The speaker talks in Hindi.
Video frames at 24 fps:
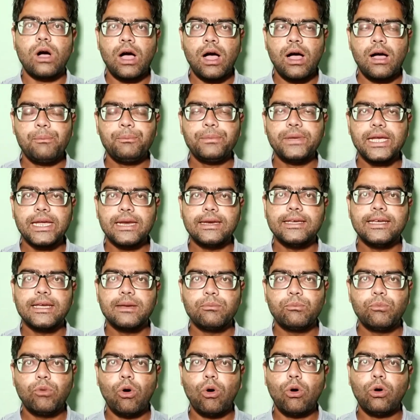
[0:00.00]
आपके लिए
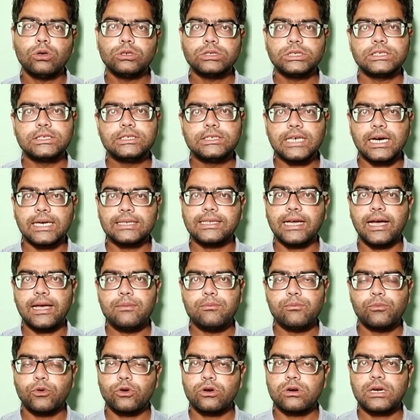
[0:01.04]
बहुत ज़्यादा
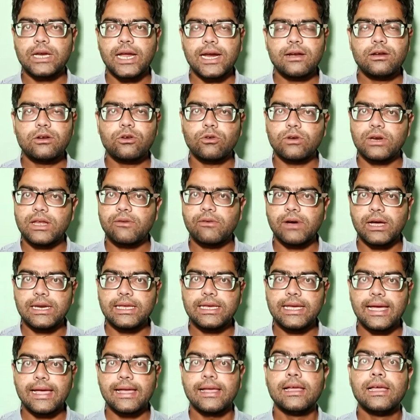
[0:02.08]
इम्पोर्टेंट होने वाली
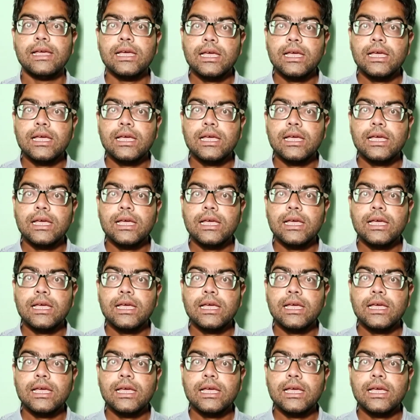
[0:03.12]
है